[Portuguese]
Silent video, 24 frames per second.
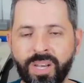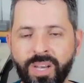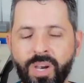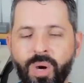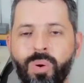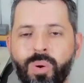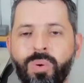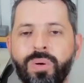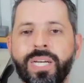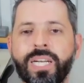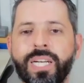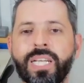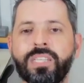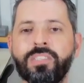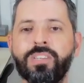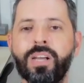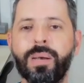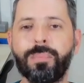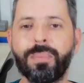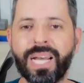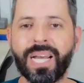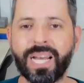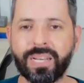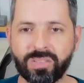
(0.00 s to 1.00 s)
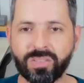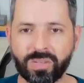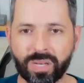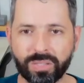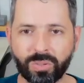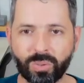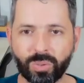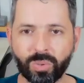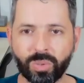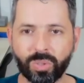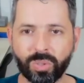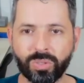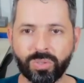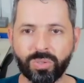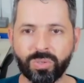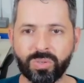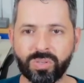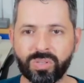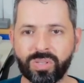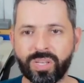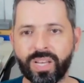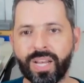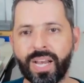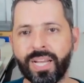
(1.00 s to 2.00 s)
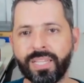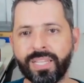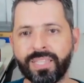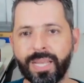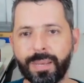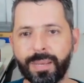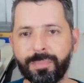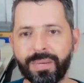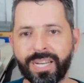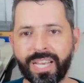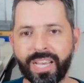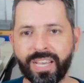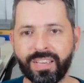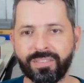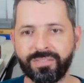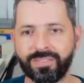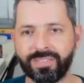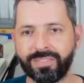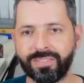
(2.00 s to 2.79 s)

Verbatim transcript: Um grande abraço a todos, até breve.